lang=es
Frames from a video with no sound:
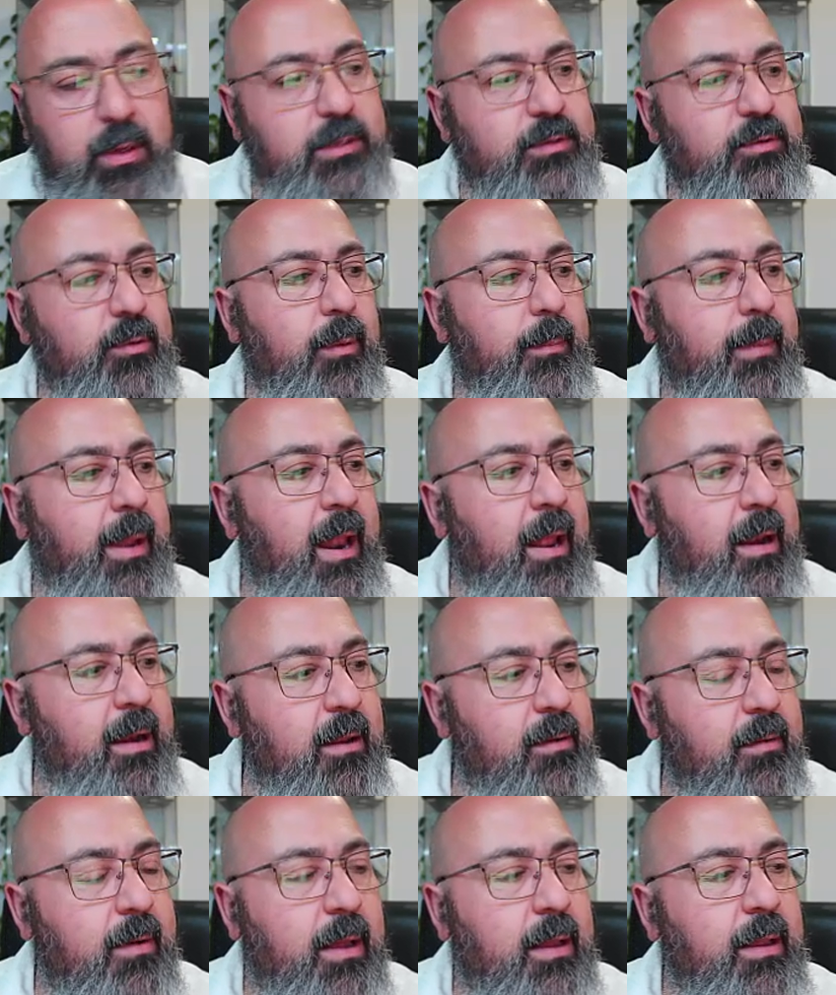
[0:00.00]
que sube para
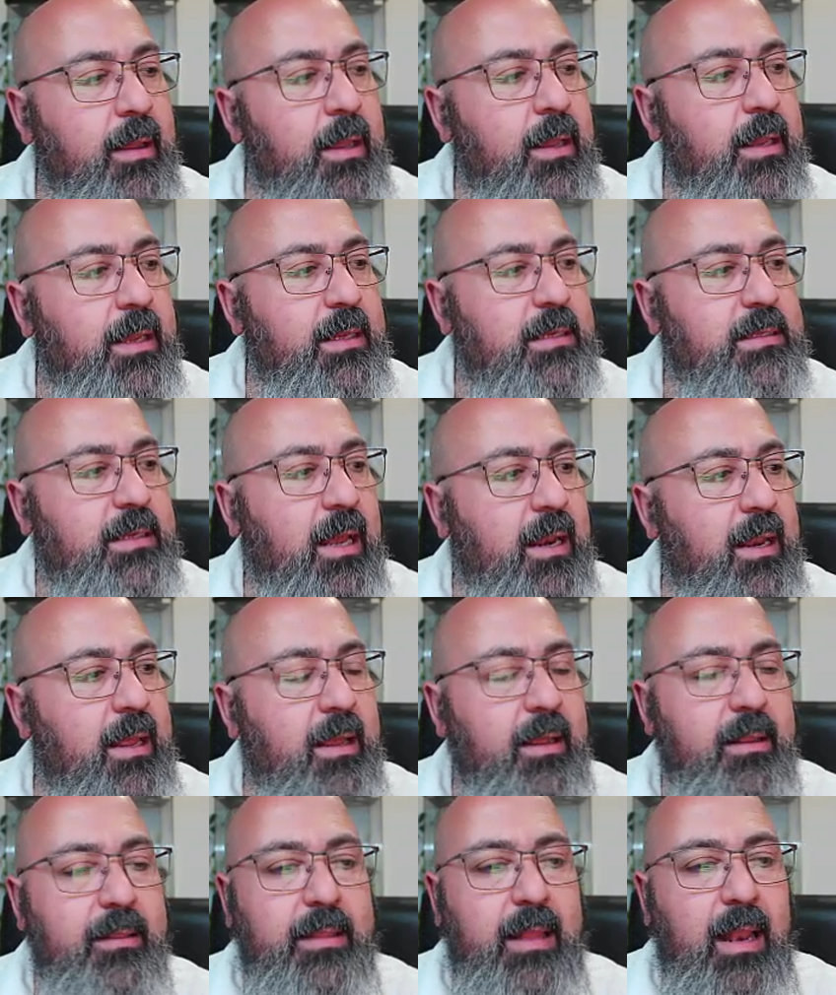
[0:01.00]
arriba y
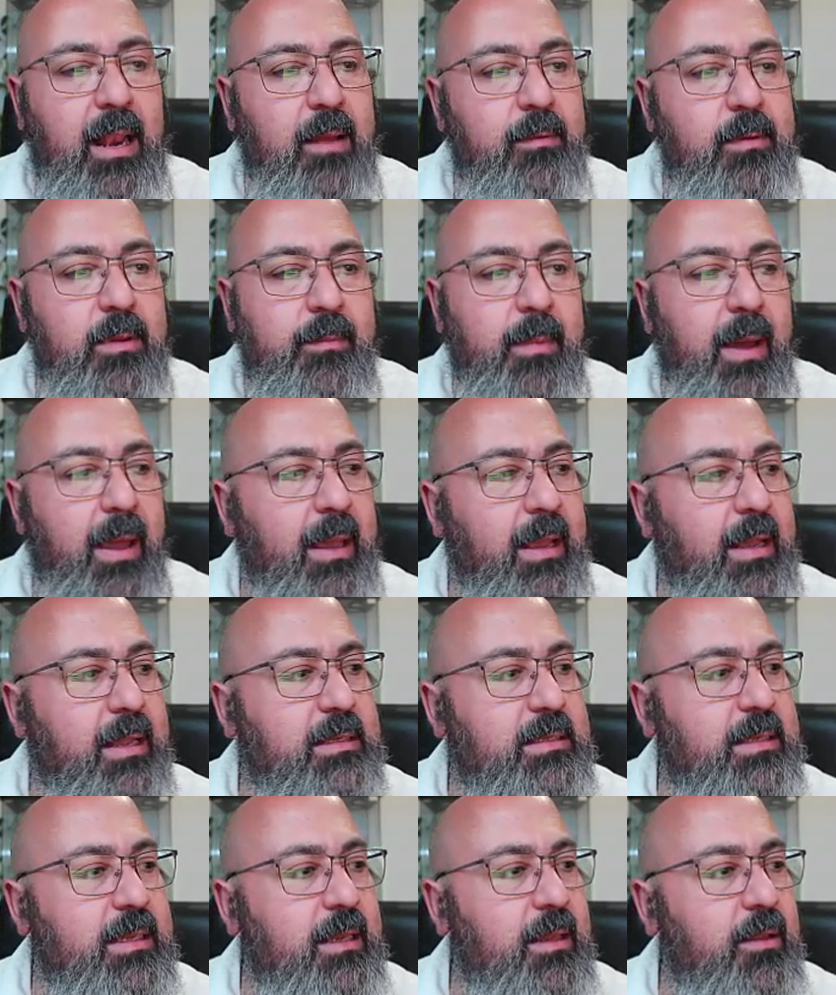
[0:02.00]
sale de la misma
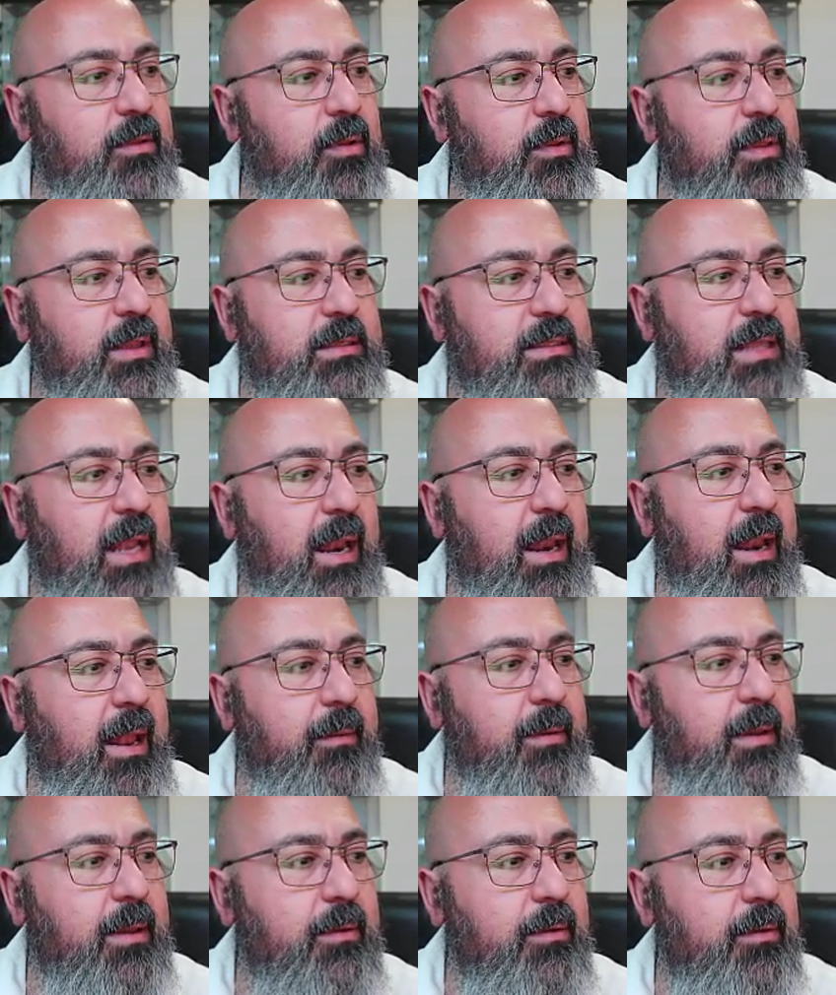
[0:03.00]
X y donde está la
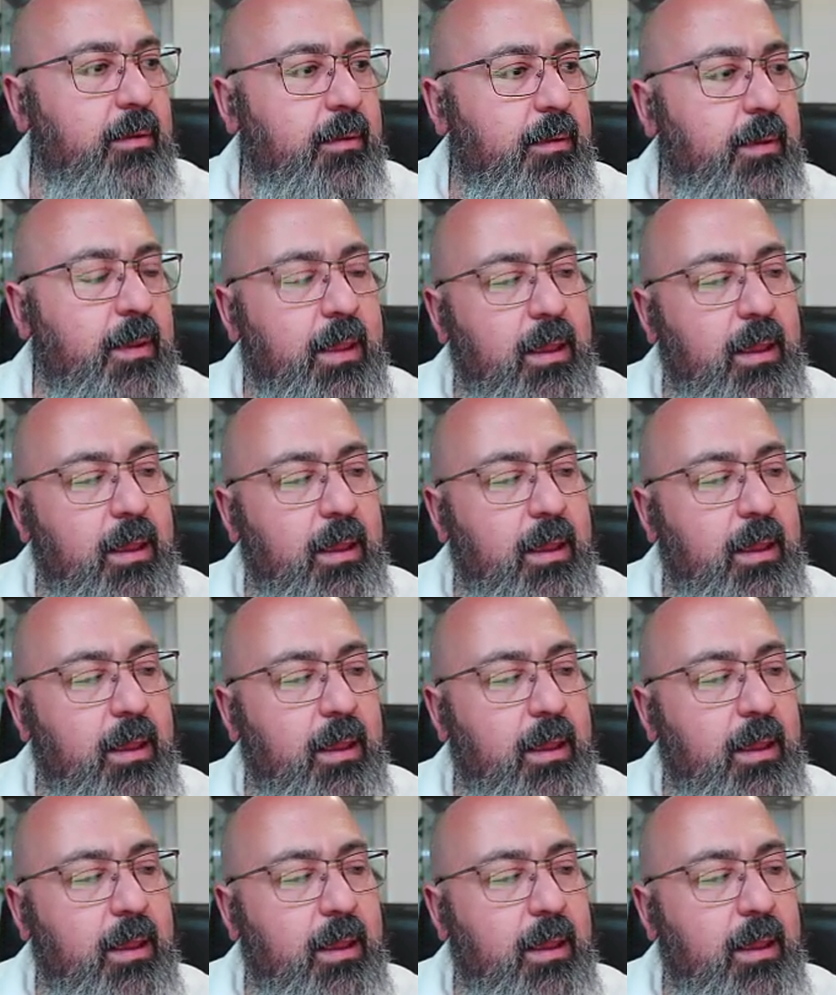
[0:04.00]
nave. ¿no?